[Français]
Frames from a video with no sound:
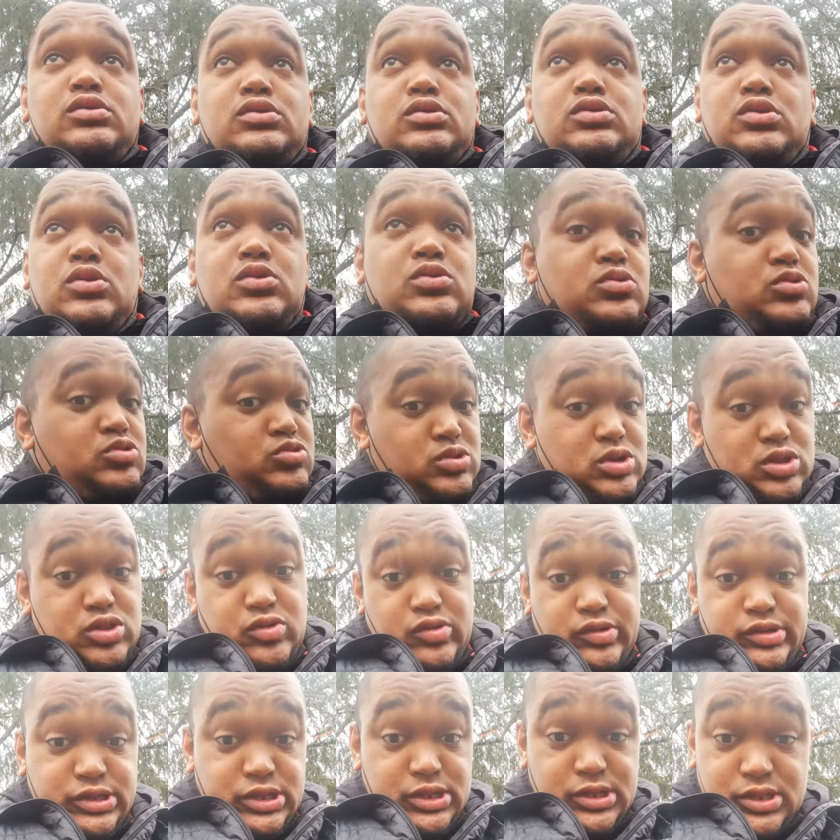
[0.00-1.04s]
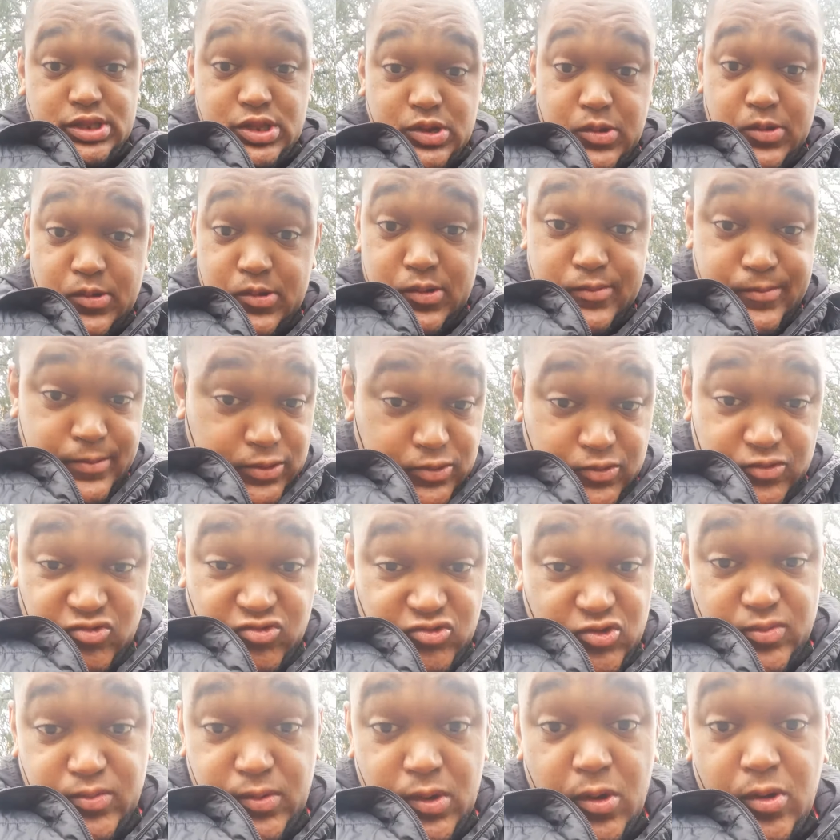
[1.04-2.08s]
dans le 7002 parce que je
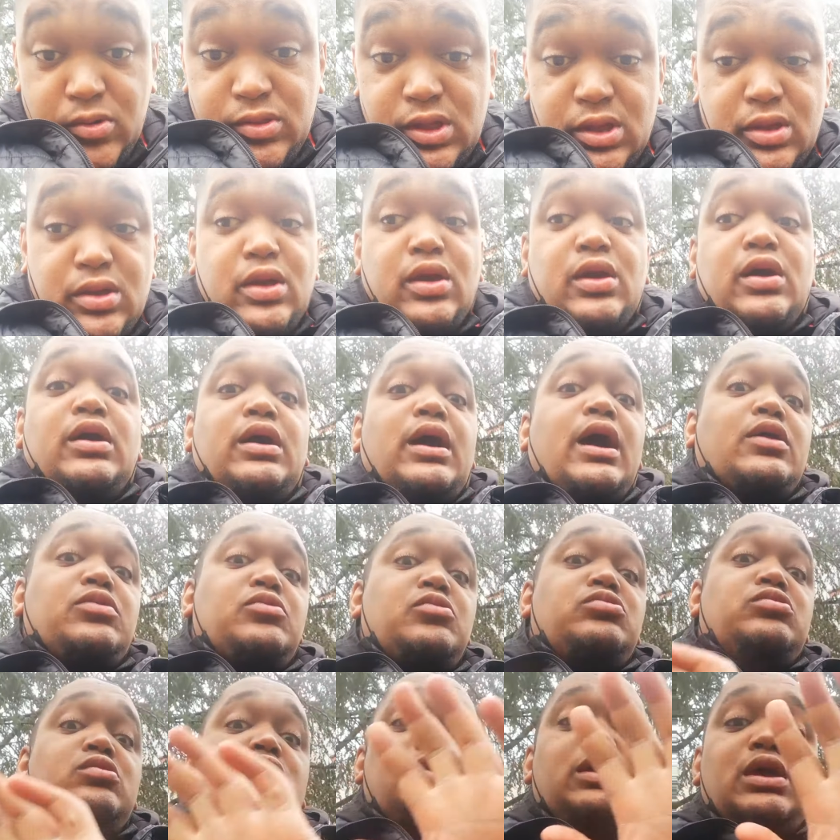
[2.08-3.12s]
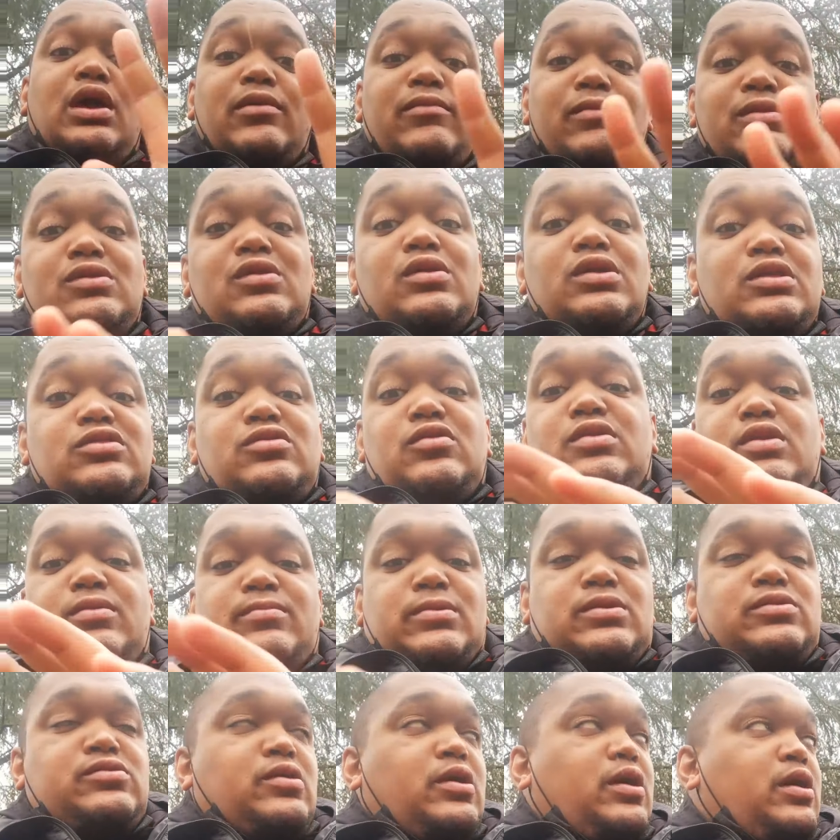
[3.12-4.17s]
le prends aussi à tous ceux qui habitent dans les l'Essonne bien
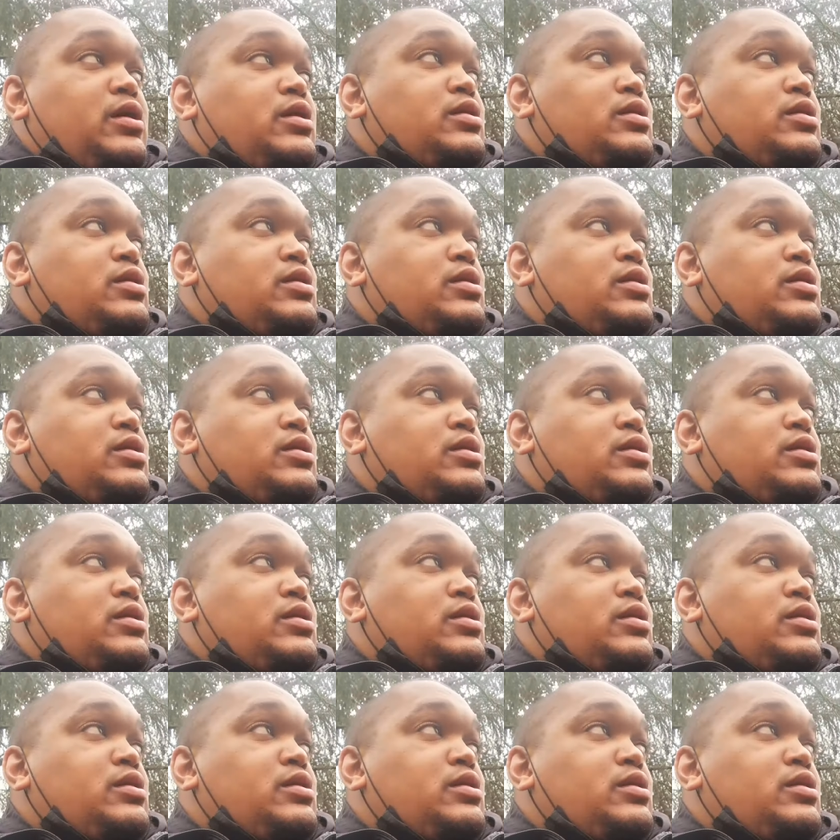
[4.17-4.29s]
sûr